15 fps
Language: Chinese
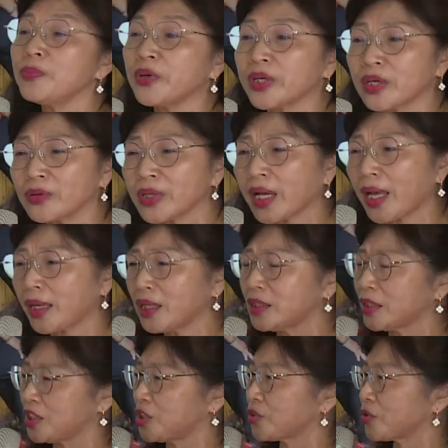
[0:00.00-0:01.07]
讲师也
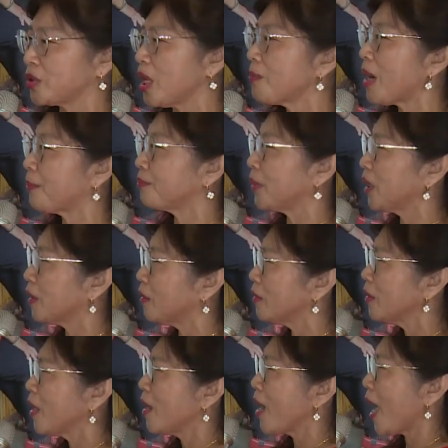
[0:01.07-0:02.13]
提醒长者们，
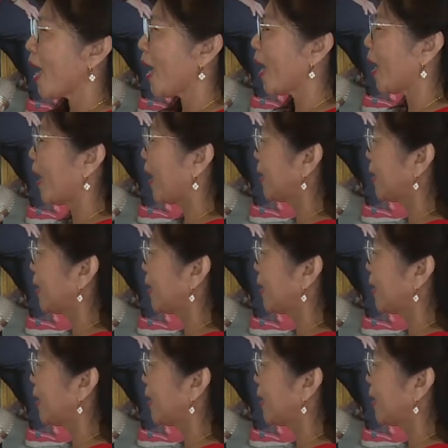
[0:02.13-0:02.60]
做陪伴者